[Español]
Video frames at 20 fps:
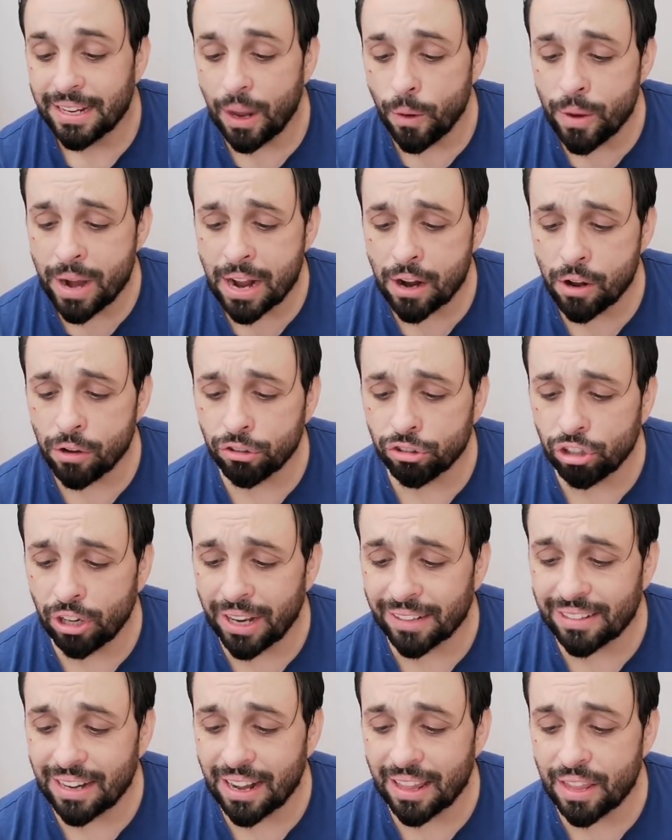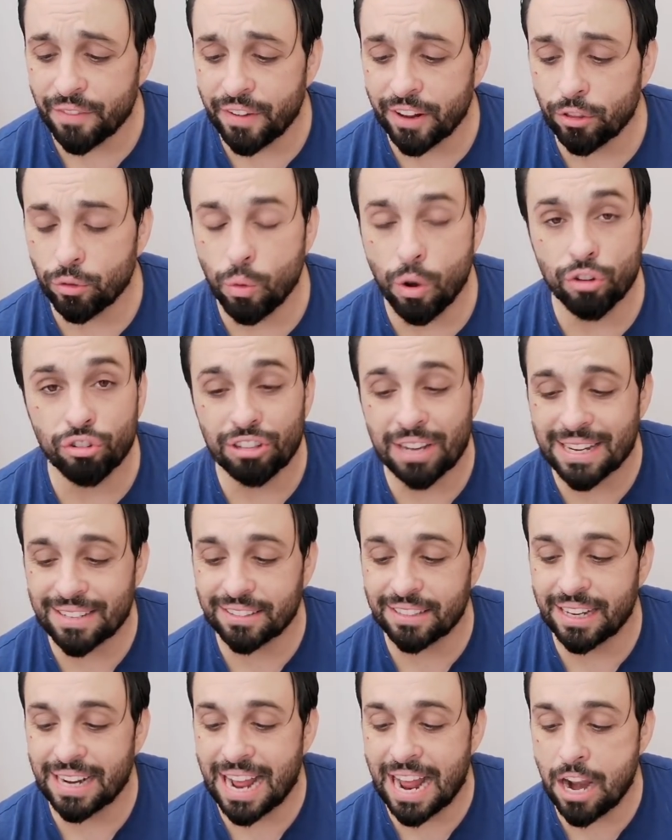Que una consola salga
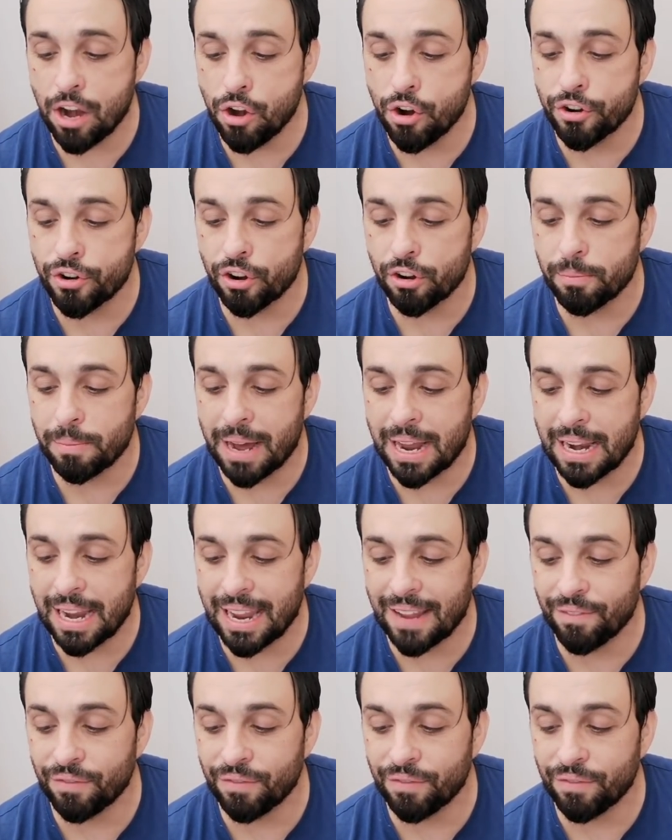defectuosa será lo normal,